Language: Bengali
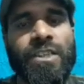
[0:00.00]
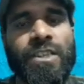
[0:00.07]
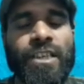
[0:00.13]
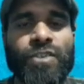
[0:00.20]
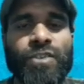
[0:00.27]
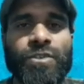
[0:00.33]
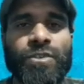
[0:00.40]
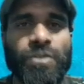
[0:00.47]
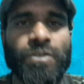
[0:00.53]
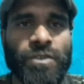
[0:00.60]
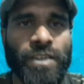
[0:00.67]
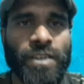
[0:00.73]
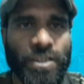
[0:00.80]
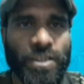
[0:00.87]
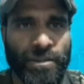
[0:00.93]
শিক্ষাগত
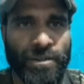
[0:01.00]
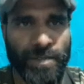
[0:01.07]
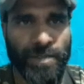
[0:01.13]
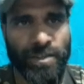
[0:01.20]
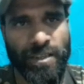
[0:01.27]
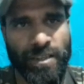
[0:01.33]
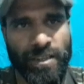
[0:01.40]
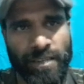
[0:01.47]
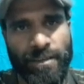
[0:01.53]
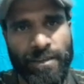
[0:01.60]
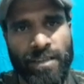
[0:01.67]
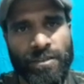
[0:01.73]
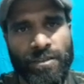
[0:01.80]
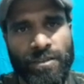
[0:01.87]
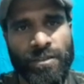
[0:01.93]
যোগ্যতা কি সব বিষয় নিয়ে আজকে আমরা
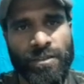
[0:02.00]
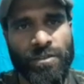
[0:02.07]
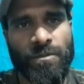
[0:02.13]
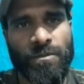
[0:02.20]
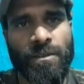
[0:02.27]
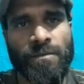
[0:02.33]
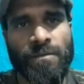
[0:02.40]
আলোচনা করব